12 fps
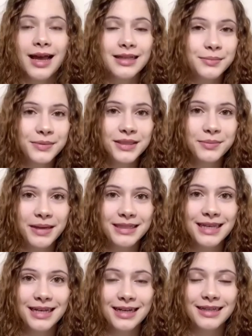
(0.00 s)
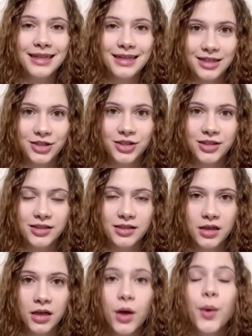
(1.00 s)
As principais características
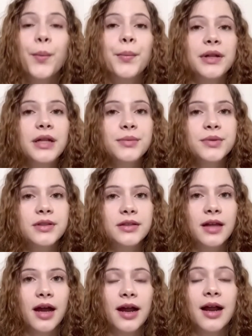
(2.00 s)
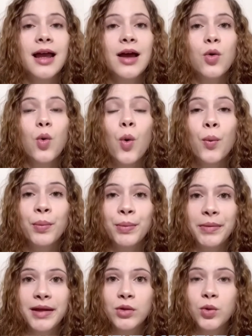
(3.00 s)
Podemos citar o
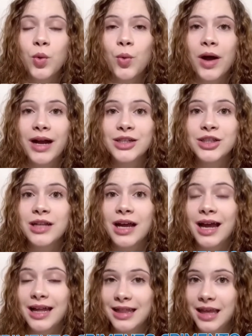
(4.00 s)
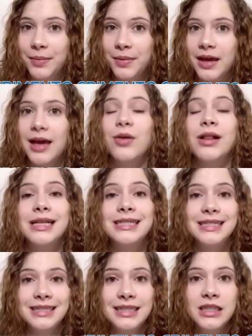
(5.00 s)
rompimento com a arte acadêmica, o
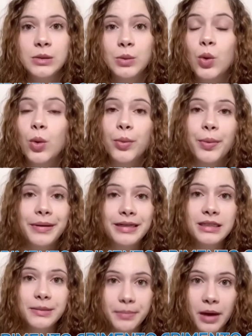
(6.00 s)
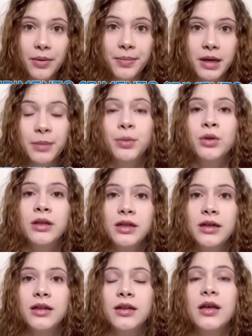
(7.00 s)
classicismo, como principal e
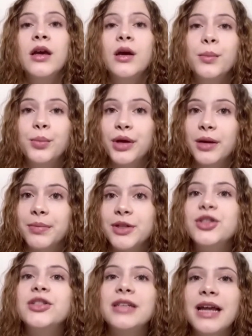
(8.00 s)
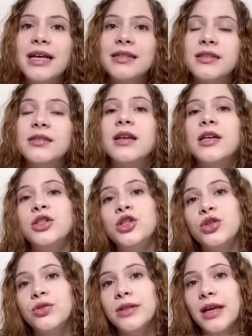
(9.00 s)
preponderante, porque a partir dessas a
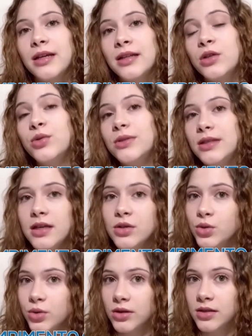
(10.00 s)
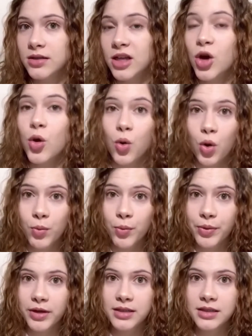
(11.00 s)
gente consegue deduzir as outras, como,
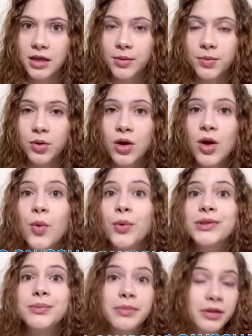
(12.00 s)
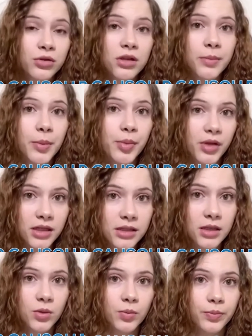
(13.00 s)
por exemplo, o espanto da
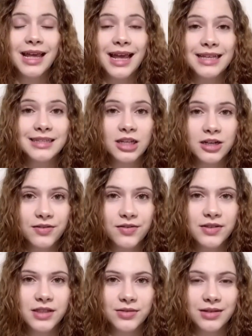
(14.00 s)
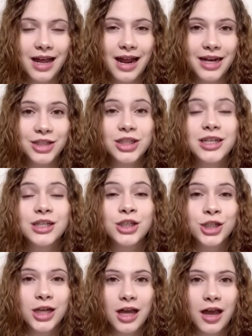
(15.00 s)
população. Essa nova visão da arte
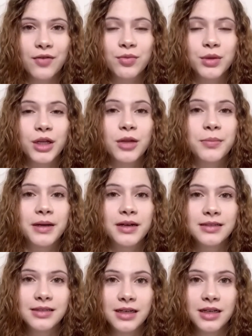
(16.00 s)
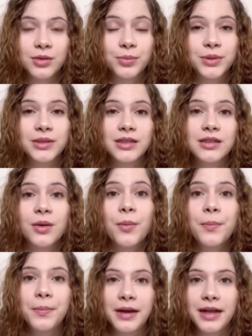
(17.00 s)
criticava o modelo parnasiano por ser tão
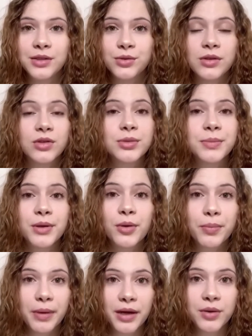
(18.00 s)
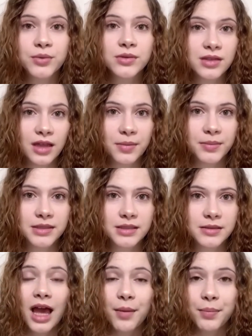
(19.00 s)
preso e não se preocupar com os temas.
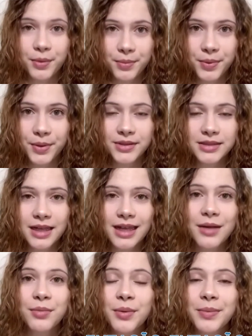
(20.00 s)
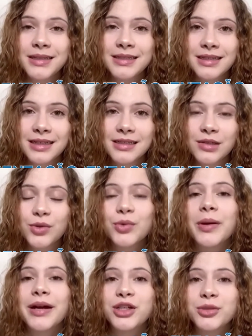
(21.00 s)
A proposta era uma apresentação de
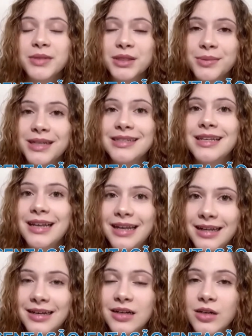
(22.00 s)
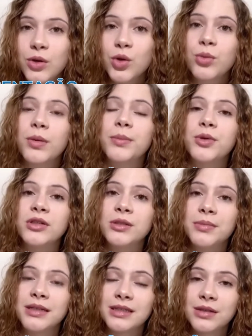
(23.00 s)
uma arte mais brasileira, com uma
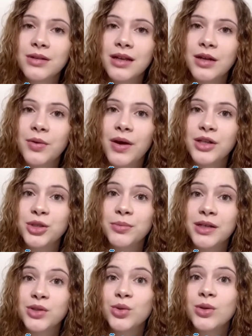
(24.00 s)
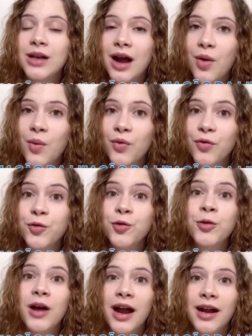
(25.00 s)
aproximação da linguagem mais oral,
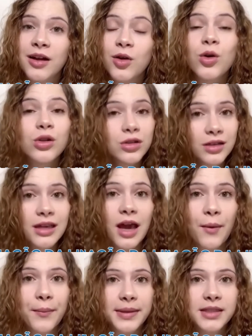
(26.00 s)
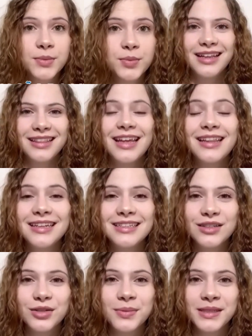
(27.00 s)
vulgar, coloquial mesmo. Dentre
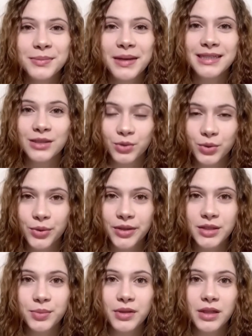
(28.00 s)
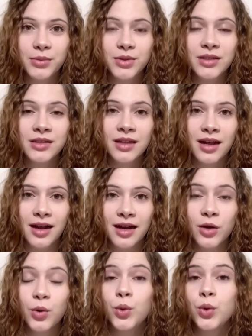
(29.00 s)
seus principais autores, podemos
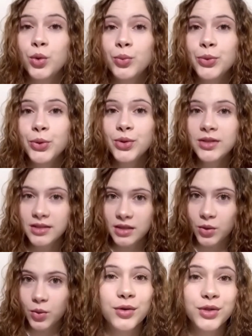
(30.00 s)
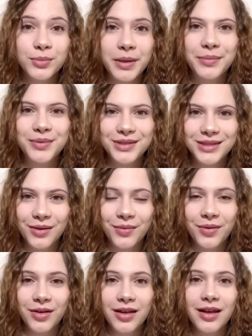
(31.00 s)
destacar o Grupo dos Cinco. Os membros são
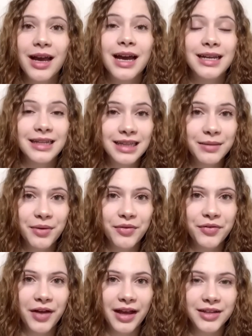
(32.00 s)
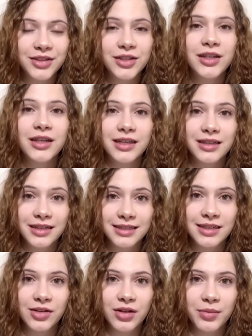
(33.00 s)
Anita Malfatti e
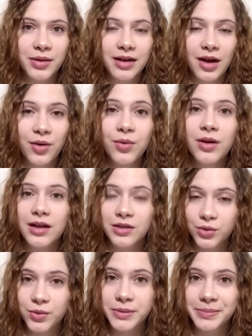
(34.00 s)
Tarsila da Amaral, duas